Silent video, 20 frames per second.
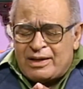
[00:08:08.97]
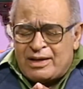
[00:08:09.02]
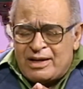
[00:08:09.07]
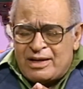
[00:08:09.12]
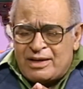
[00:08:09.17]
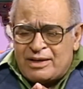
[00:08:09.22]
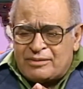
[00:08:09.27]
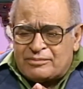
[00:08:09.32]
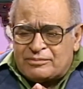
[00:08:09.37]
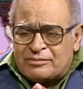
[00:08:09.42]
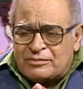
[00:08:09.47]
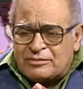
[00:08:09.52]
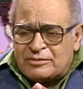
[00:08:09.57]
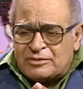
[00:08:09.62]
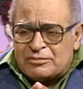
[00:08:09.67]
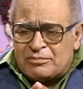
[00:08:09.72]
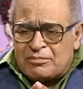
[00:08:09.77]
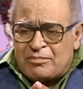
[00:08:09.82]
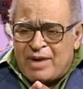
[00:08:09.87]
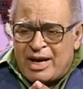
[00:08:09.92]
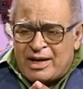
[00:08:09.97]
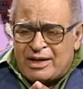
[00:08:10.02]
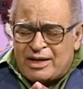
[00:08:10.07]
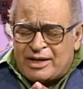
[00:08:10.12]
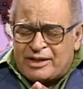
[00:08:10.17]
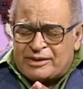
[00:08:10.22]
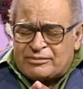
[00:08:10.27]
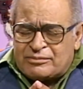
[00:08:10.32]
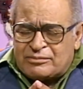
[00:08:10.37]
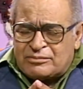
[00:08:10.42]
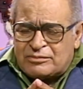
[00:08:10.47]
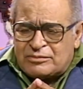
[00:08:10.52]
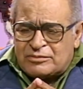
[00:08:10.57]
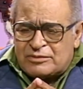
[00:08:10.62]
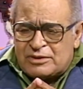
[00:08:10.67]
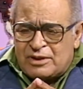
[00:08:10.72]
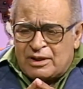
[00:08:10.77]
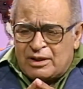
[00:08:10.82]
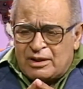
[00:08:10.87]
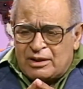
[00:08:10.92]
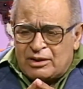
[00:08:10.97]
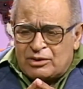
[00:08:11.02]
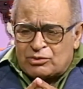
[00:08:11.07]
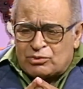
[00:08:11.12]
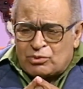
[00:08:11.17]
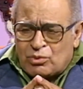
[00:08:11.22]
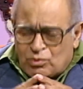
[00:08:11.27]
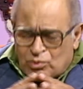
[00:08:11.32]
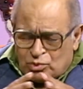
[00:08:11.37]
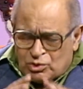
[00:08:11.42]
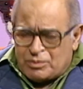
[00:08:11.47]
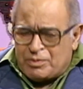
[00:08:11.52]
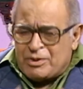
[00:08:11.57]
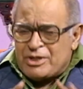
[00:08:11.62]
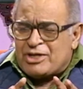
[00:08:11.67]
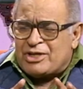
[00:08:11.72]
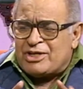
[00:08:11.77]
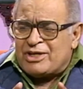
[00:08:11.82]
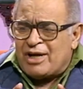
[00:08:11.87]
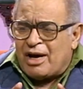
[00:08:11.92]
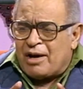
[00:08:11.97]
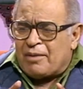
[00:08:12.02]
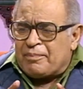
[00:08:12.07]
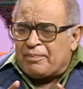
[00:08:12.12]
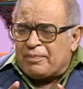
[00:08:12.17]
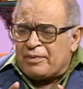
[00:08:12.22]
कि मैंने जो कुछ भी किया